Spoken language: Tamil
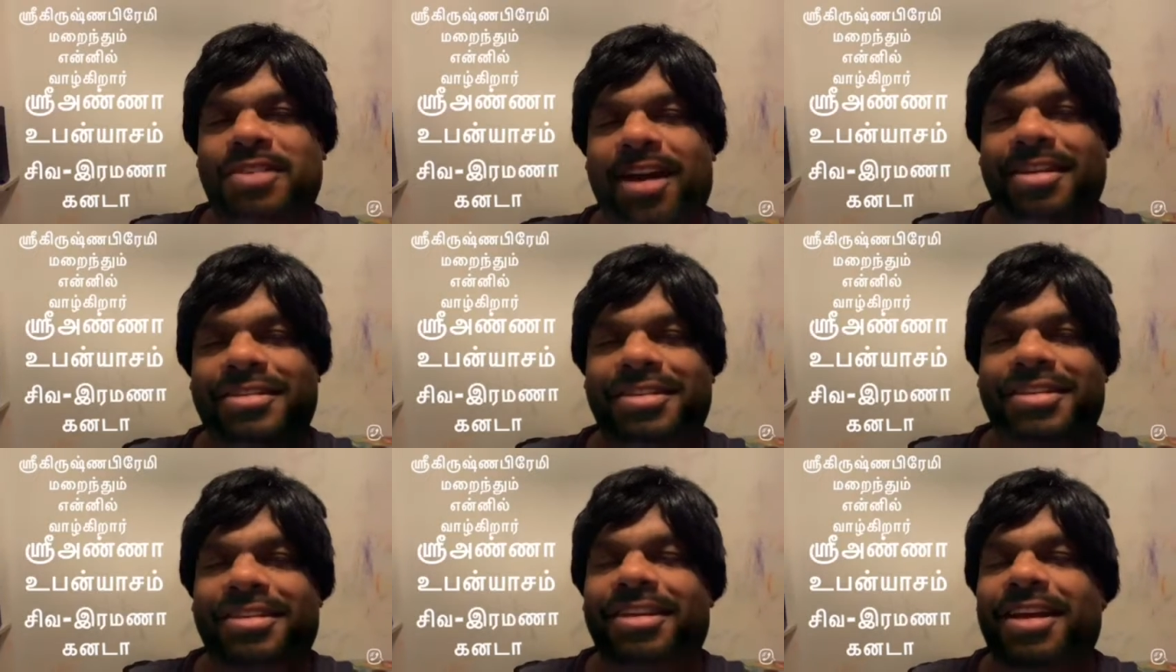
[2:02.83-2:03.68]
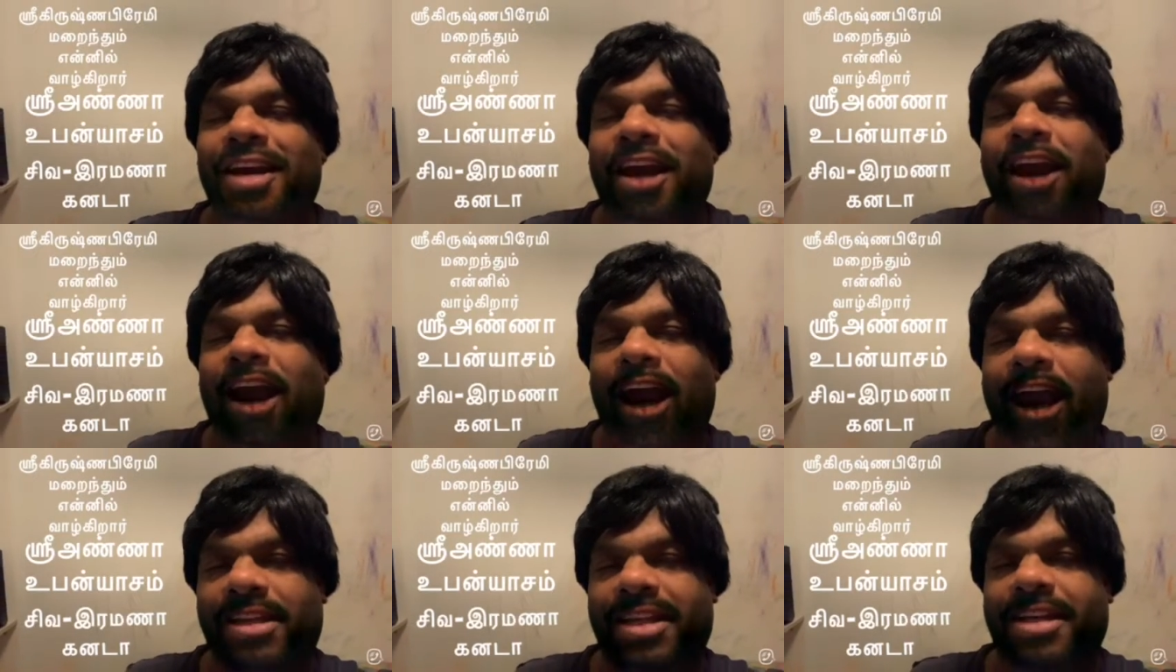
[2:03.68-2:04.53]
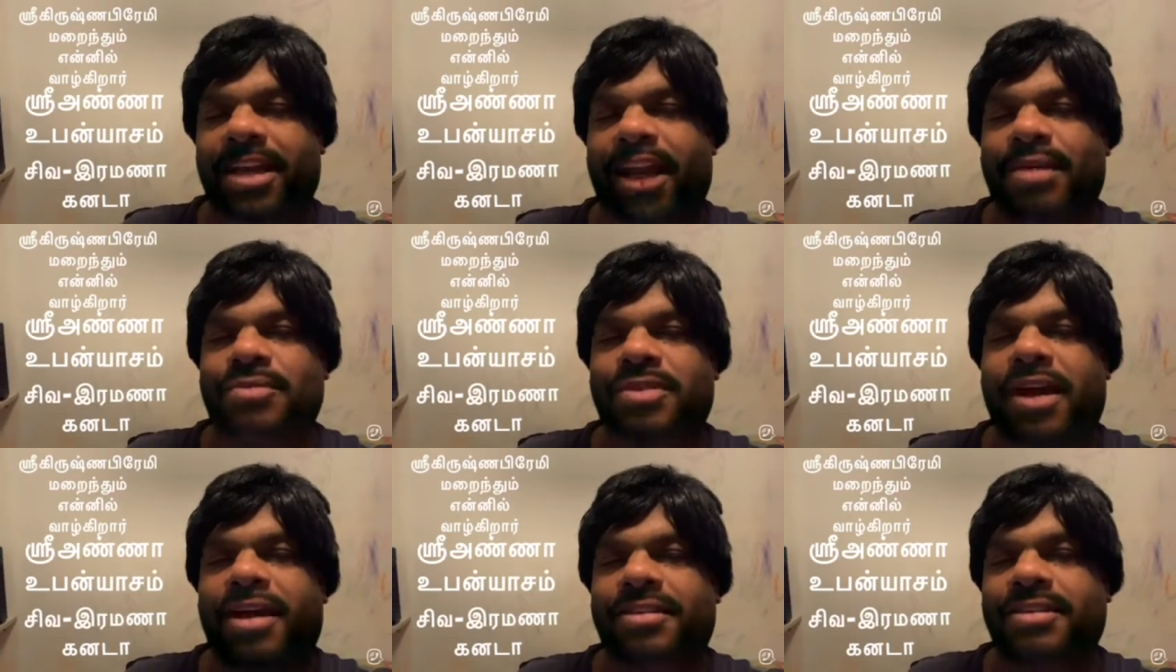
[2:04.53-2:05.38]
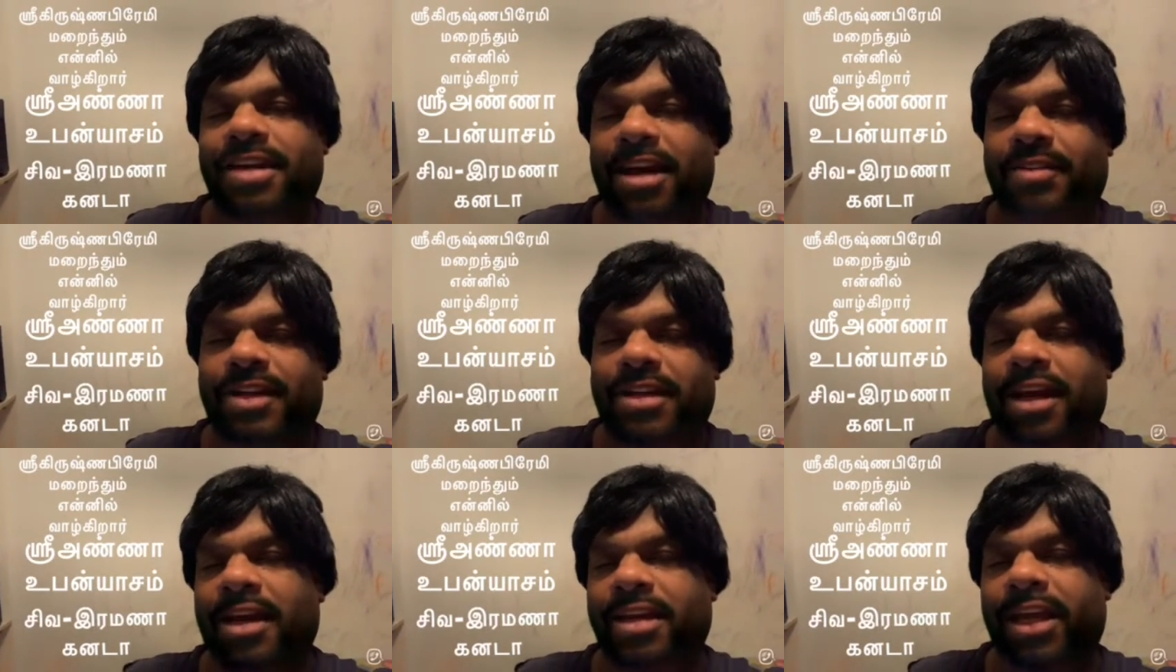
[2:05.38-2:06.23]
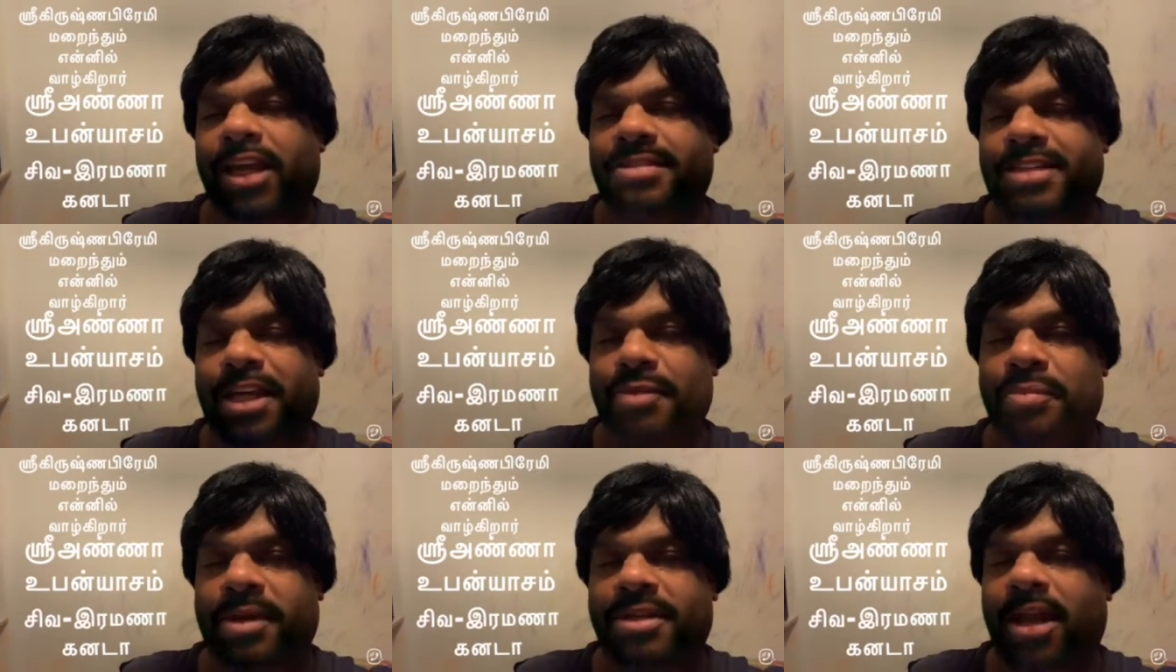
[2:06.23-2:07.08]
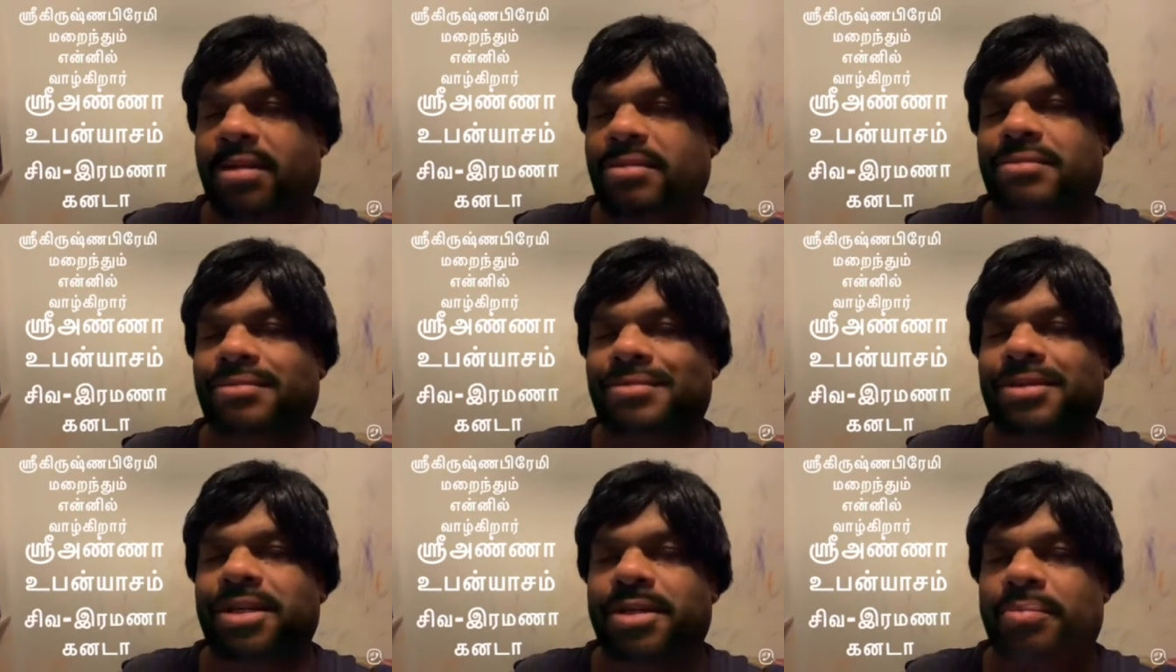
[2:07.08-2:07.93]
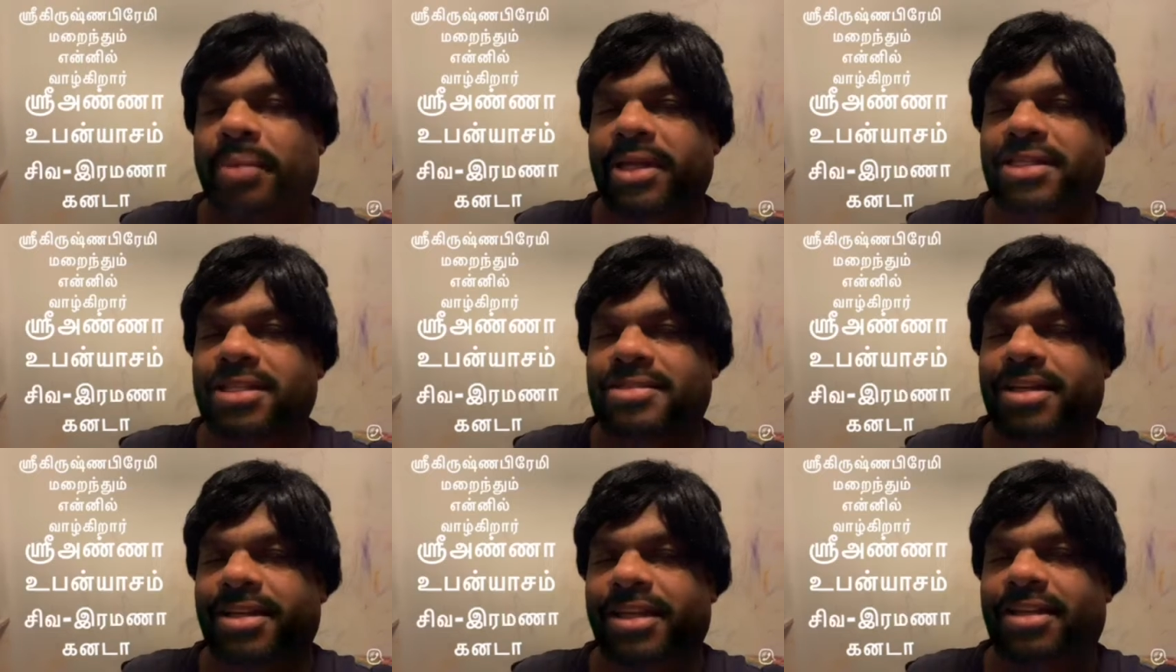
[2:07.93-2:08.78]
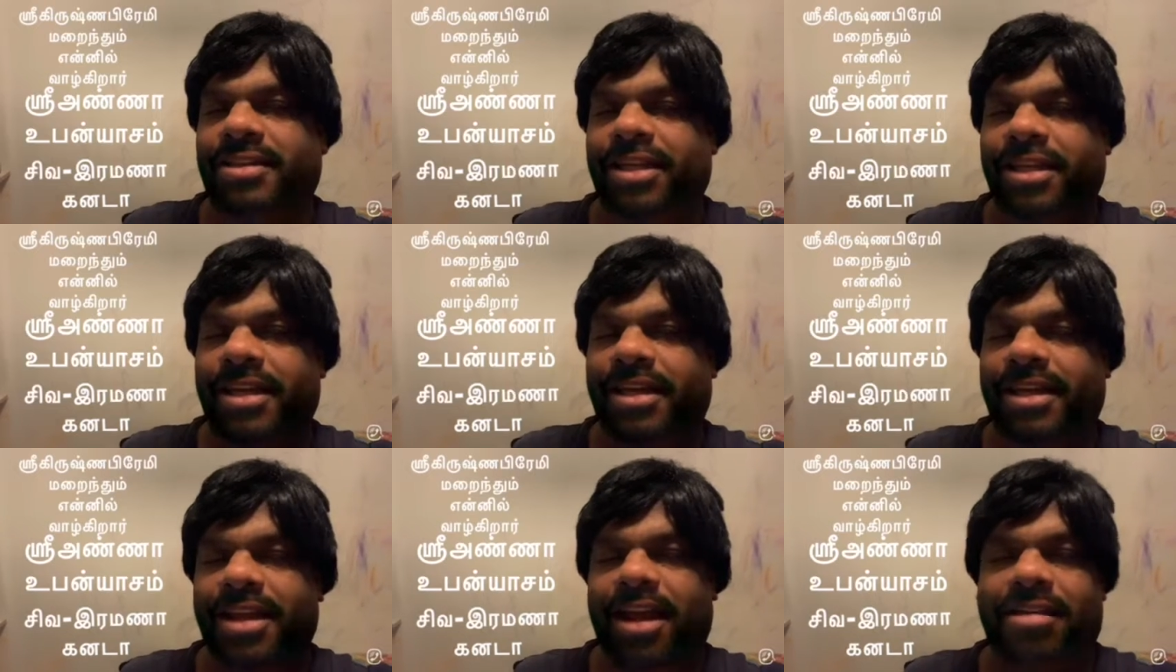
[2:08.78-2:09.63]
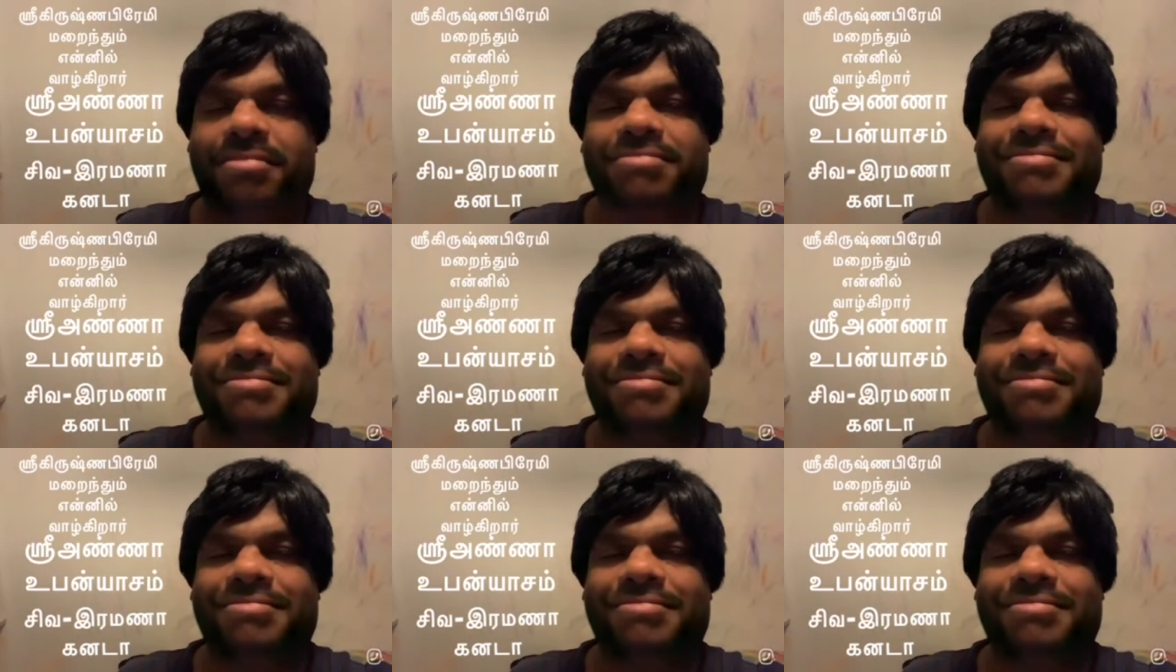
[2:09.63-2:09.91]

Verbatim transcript: சார்ந்து அதன் நலம் சார்ந்து அவன் அங்கே செயற்பட்டான் பஞ்சசன்யத்தை இயக்கினான்